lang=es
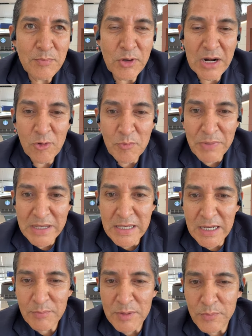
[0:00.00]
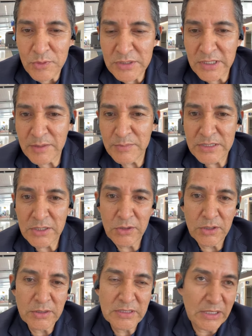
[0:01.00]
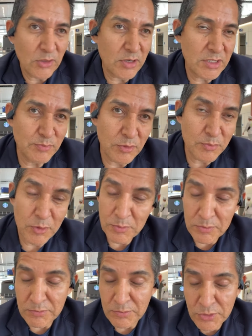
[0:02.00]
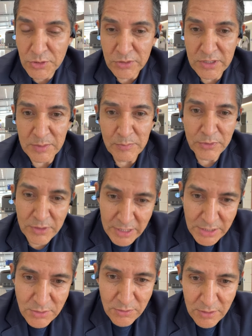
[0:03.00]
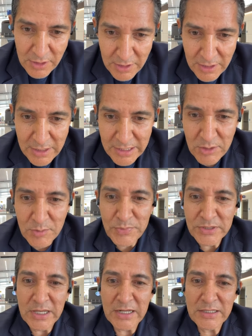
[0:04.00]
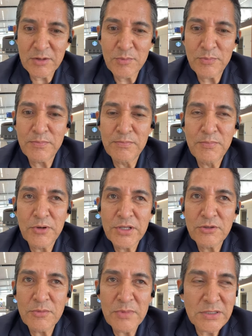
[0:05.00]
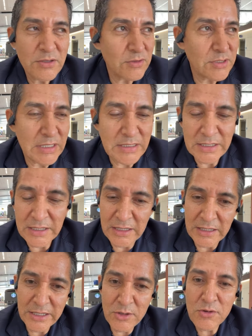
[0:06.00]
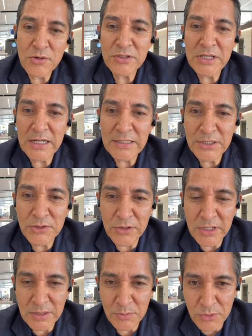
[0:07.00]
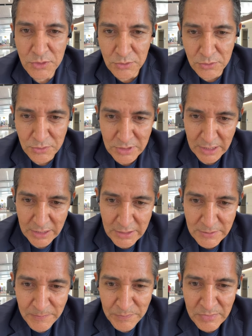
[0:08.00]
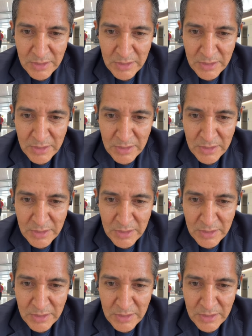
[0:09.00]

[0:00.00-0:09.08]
por acompañarme, por ser mis seguidores por, mucho tiempo. De hecho, quiero empezar a hacer un poquito de más cosas. Eh, quiero conocer las historias de muchos de ustedes